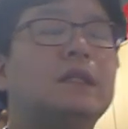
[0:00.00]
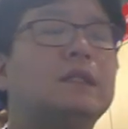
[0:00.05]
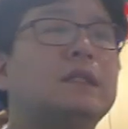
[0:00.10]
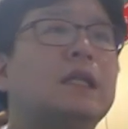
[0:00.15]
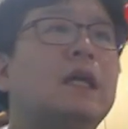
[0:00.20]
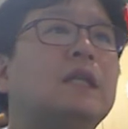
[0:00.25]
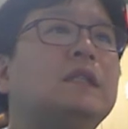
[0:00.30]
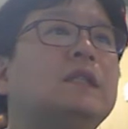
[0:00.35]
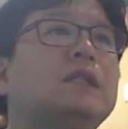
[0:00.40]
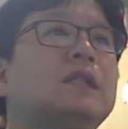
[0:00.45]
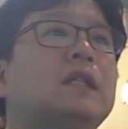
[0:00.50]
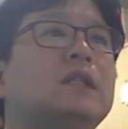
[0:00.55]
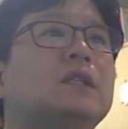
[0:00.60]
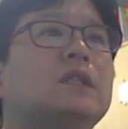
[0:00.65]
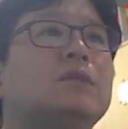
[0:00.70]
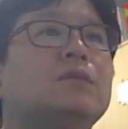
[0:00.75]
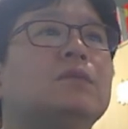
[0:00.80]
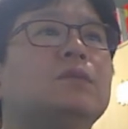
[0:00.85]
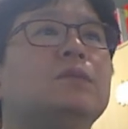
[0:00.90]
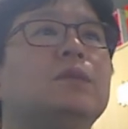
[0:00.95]

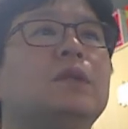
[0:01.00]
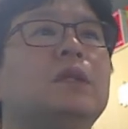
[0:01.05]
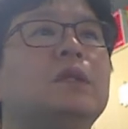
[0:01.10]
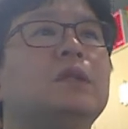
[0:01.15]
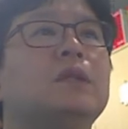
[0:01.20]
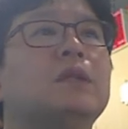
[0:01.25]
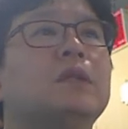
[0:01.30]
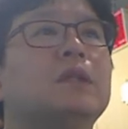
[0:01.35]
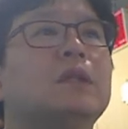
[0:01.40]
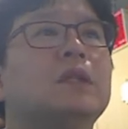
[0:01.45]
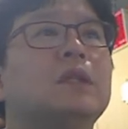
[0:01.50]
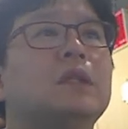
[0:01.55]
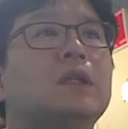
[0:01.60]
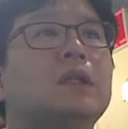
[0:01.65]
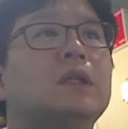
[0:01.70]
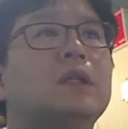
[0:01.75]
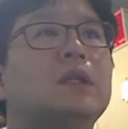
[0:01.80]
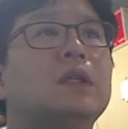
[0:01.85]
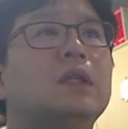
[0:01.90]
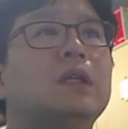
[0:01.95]
사진에서 보면
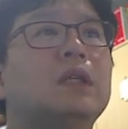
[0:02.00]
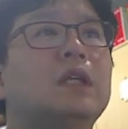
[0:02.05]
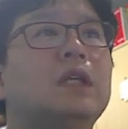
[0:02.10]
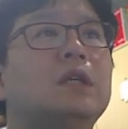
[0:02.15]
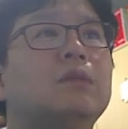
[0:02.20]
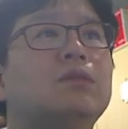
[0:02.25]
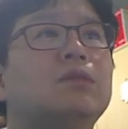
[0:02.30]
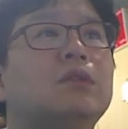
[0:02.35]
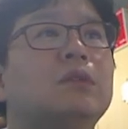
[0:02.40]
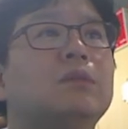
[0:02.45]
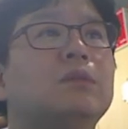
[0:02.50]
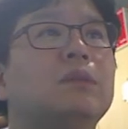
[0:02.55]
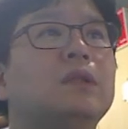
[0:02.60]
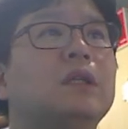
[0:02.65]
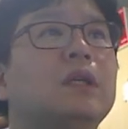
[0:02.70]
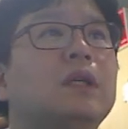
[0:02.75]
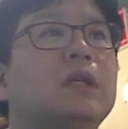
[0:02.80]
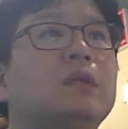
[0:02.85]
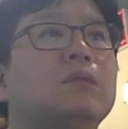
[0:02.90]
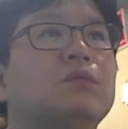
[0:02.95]
이
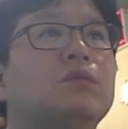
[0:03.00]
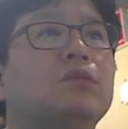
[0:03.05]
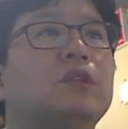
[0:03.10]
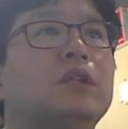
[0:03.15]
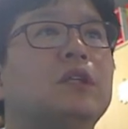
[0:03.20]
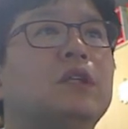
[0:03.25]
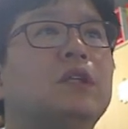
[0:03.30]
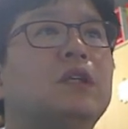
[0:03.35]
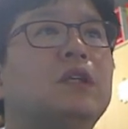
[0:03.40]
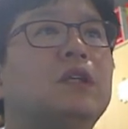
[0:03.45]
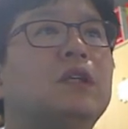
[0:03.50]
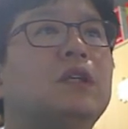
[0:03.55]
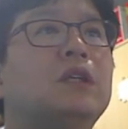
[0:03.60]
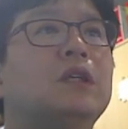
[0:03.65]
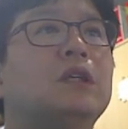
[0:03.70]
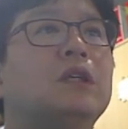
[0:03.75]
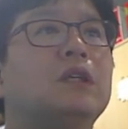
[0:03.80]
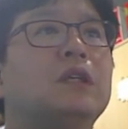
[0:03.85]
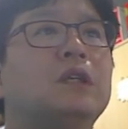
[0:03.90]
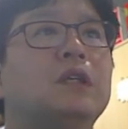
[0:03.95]
부위입니다. 이 부위,
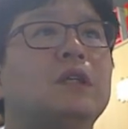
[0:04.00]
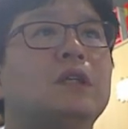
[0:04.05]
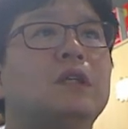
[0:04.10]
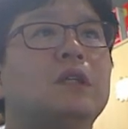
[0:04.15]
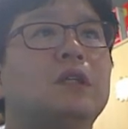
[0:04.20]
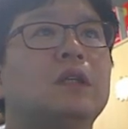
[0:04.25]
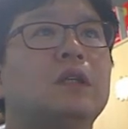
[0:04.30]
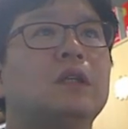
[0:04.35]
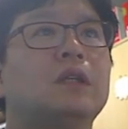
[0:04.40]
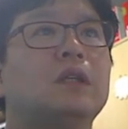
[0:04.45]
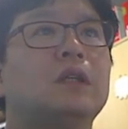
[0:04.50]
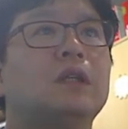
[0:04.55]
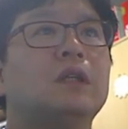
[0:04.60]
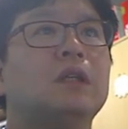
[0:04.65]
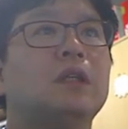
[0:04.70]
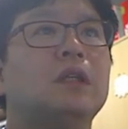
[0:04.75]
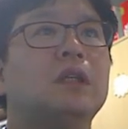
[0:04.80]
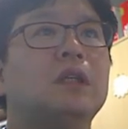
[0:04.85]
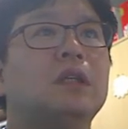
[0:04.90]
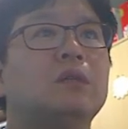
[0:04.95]

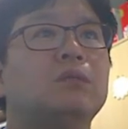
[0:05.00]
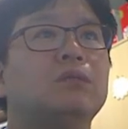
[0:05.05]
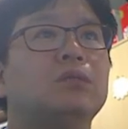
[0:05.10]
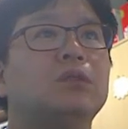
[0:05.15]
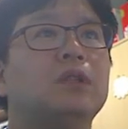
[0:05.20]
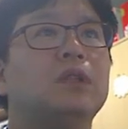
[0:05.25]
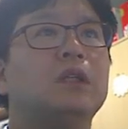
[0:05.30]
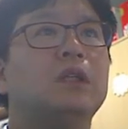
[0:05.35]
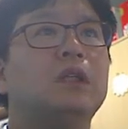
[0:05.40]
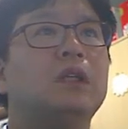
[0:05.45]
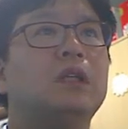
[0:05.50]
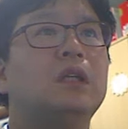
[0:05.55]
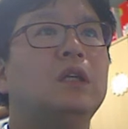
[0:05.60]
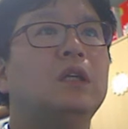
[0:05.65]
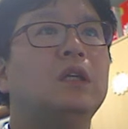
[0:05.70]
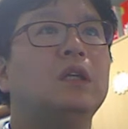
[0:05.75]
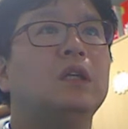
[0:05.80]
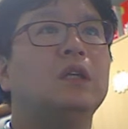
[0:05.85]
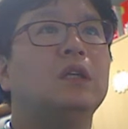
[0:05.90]
이 부위,